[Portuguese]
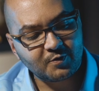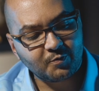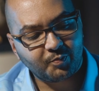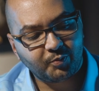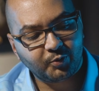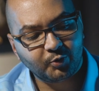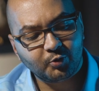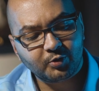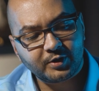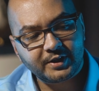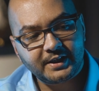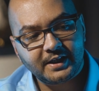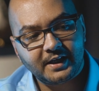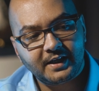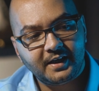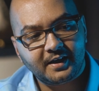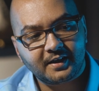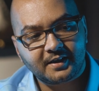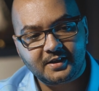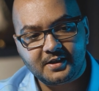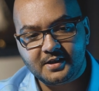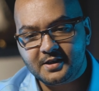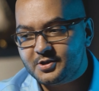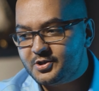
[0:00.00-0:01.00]
o plug dele
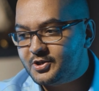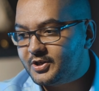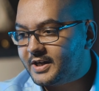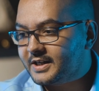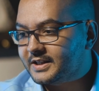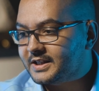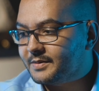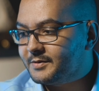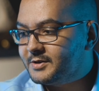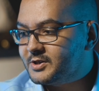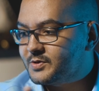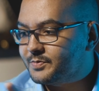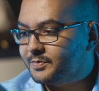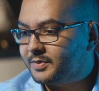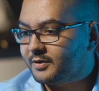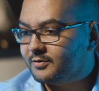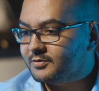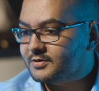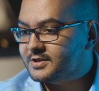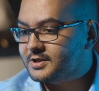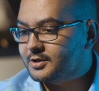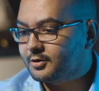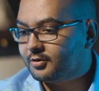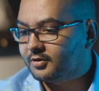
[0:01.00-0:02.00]
aqui diretamente para
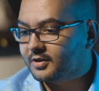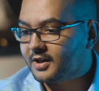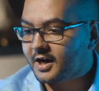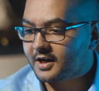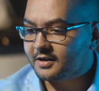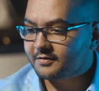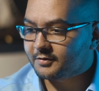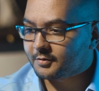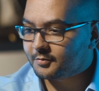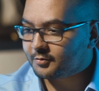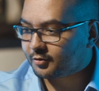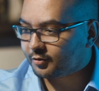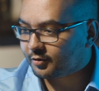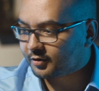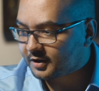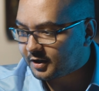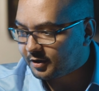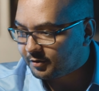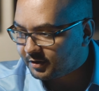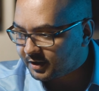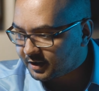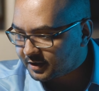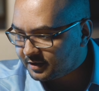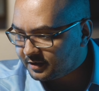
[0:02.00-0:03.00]
um celular. Vamos
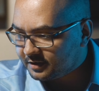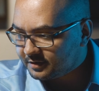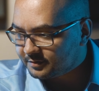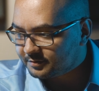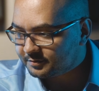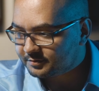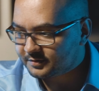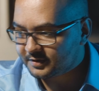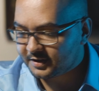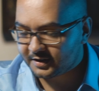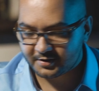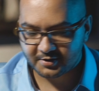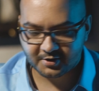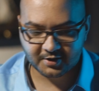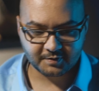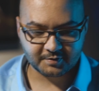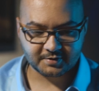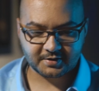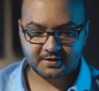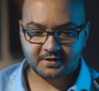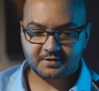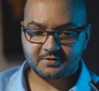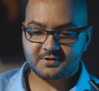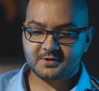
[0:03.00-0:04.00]
colocar um aqui, né,
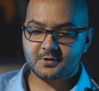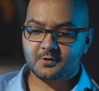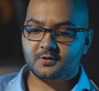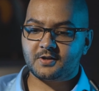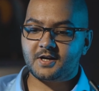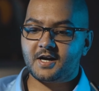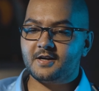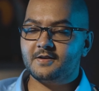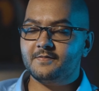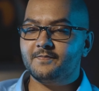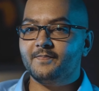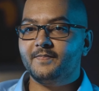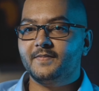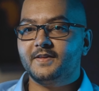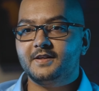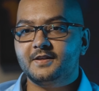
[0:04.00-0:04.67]
digamos aqui, celular.